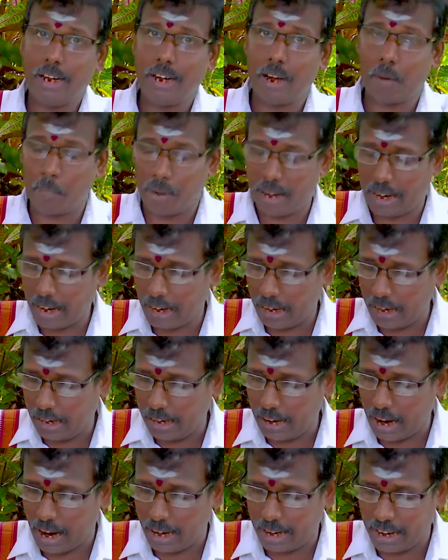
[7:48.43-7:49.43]
நமகள்
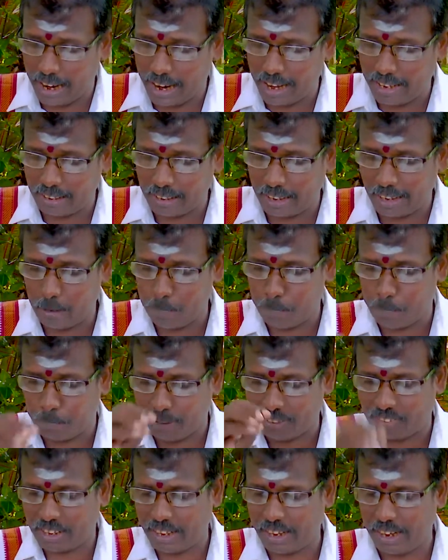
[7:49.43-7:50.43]
நாடடைந்த
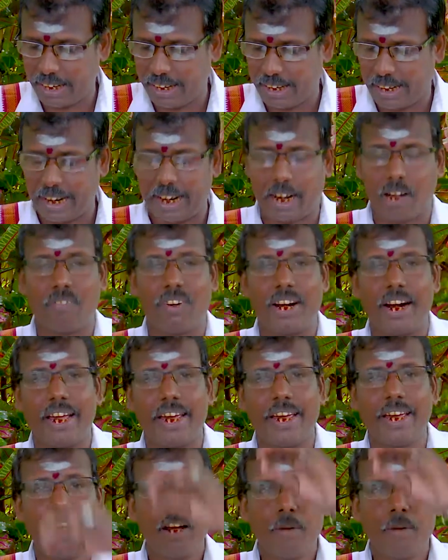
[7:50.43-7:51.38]
இப்பத்தினி கடவுளை